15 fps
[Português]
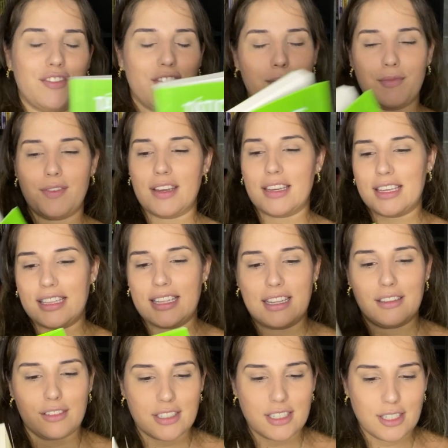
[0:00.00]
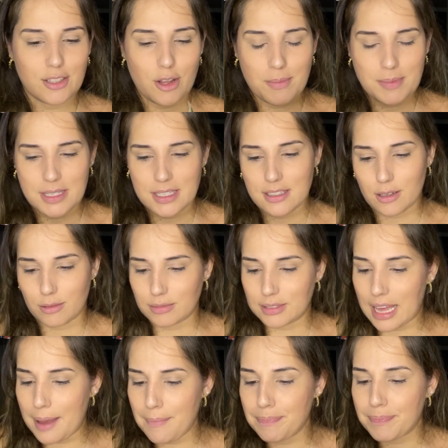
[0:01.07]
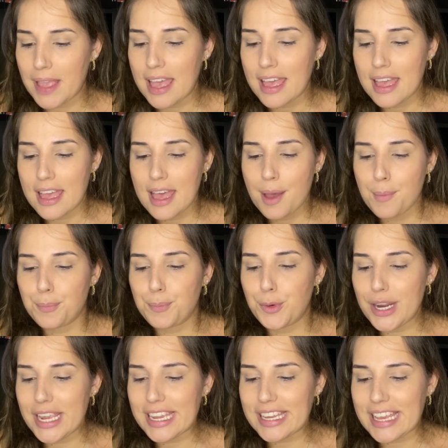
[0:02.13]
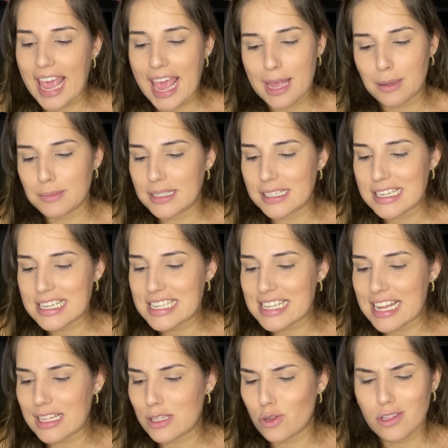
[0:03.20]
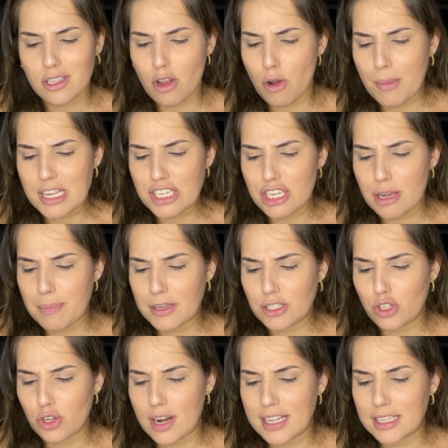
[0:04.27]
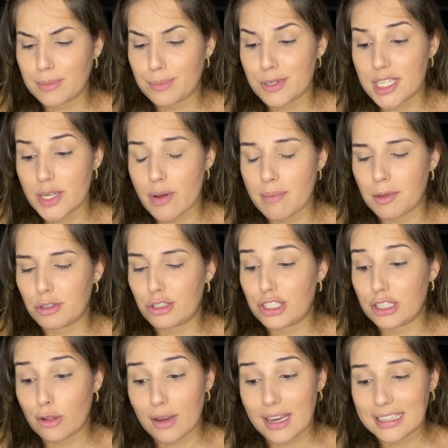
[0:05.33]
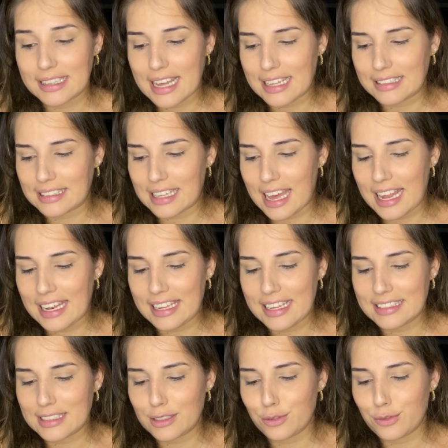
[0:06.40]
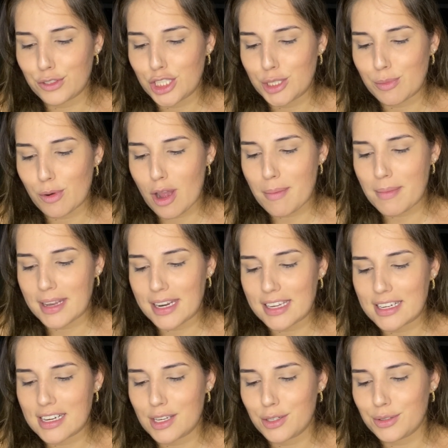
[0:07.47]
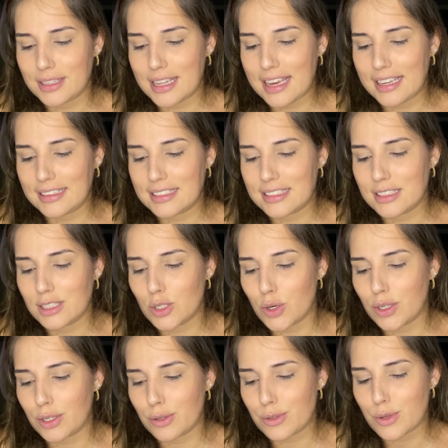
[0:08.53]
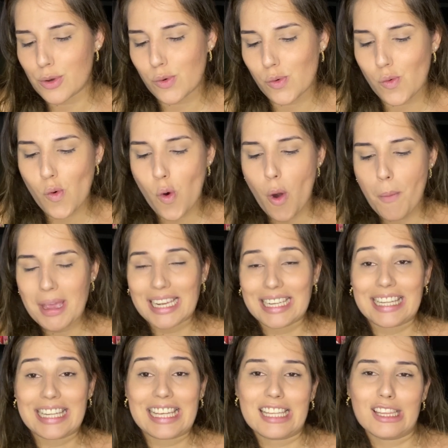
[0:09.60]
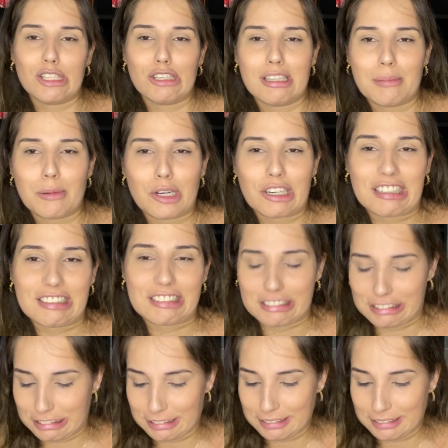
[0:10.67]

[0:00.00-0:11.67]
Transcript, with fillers: Vamos ver aqui dentro a sinopse então, tá? Brie Camden está totalmente apaixonada por seu amigo de longa data, a lenda do futebol americano Nathan Donaldson, um homem lindo de morrer.